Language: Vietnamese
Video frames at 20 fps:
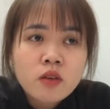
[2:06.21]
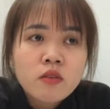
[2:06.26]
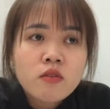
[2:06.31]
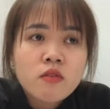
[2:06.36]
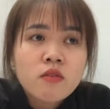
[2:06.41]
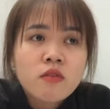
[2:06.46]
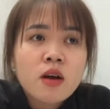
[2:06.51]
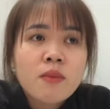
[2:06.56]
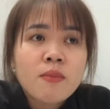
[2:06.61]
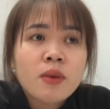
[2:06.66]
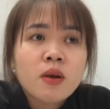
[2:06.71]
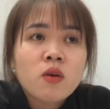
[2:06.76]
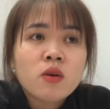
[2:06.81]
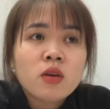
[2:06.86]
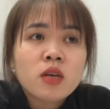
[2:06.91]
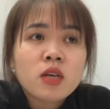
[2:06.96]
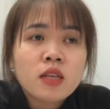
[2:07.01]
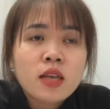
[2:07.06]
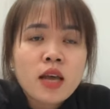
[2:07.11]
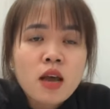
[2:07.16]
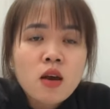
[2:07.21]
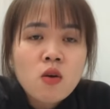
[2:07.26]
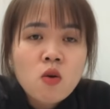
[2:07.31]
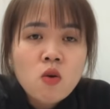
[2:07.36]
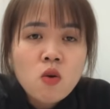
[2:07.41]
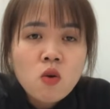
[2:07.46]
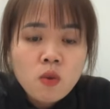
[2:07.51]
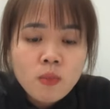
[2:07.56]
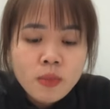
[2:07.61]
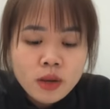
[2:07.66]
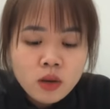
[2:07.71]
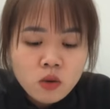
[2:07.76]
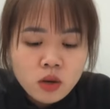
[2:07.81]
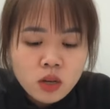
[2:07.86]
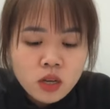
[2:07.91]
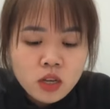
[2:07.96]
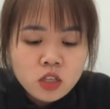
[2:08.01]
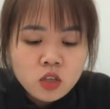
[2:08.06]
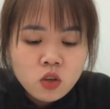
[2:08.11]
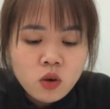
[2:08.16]
và mình có thể thay hộp mình có
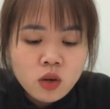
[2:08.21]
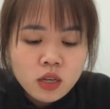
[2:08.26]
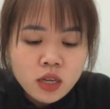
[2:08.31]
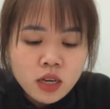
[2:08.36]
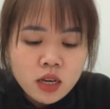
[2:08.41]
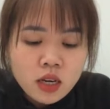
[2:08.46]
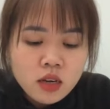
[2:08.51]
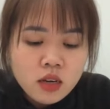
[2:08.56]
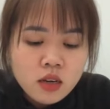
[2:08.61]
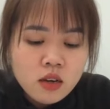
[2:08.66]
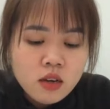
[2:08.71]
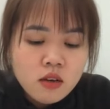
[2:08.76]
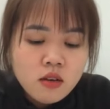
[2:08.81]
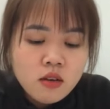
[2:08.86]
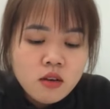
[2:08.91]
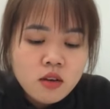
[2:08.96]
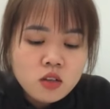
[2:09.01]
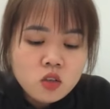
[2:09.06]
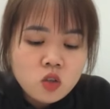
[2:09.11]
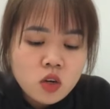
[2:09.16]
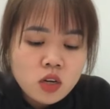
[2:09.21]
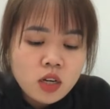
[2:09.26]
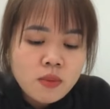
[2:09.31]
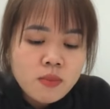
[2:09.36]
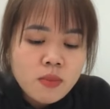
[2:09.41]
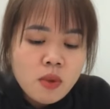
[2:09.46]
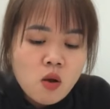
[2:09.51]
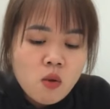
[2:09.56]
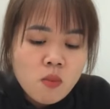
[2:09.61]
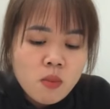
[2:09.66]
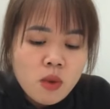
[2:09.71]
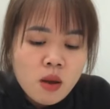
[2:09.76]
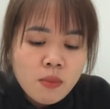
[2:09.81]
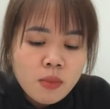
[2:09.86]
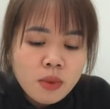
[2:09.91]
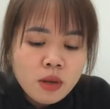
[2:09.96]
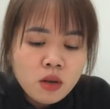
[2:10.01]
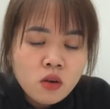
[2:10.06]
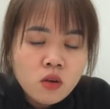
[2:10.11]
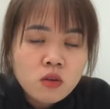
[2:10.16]
thể chọn nhá chọn cái màu mà
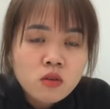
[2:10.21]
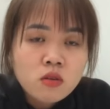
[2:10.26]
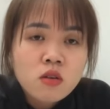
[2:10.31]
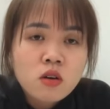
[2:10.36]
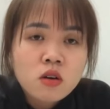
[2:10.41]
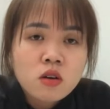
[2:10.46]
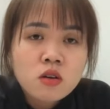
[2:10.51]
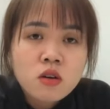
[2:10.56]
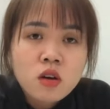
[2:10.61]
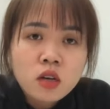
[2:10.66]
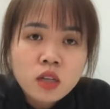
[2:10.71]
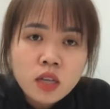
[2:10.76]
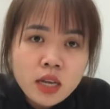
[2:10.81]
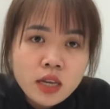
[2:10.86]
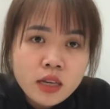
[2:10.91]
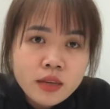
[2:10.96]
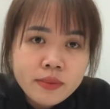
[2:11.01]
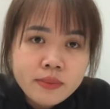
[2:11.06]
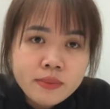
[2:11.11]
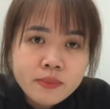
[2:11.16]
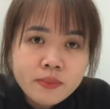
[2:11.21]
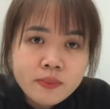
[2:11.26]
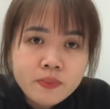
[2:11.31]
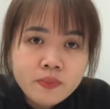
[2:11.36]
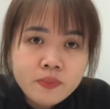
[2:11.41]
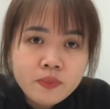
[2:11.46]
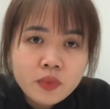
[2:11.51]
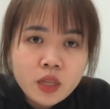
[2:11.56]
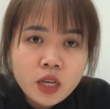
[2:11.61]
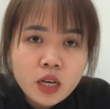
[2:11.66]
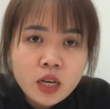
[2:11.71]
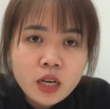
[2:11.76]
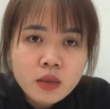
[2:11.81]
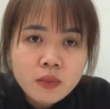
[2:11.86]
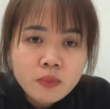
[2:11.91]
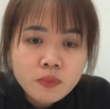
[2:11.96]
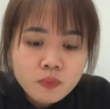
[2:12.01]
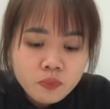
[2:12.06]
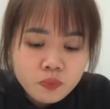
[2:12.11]
mình được ưa thích đấy